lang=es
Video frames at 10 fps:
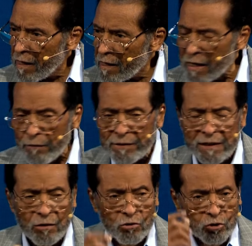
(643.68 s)
Y a
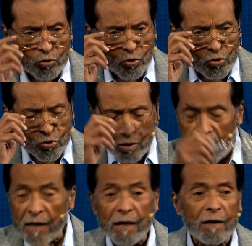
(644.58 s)
veces nosotros
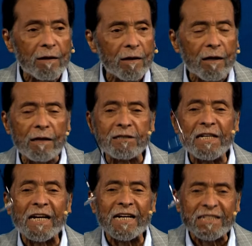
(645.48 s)

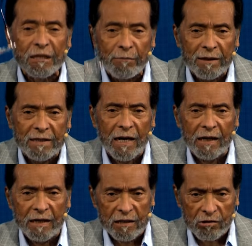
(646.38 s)
si recibiste a
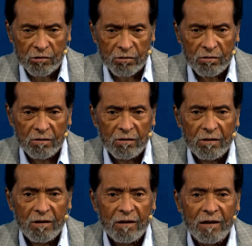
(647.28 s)
Cristo,
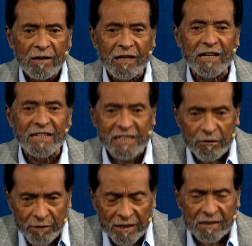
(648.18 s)

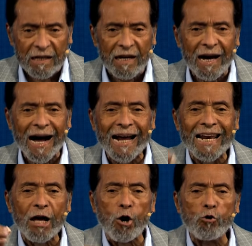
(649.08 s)
recibiste al
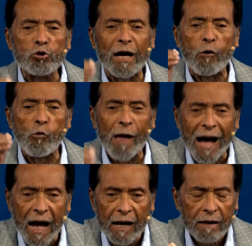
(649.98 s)
león de Judá.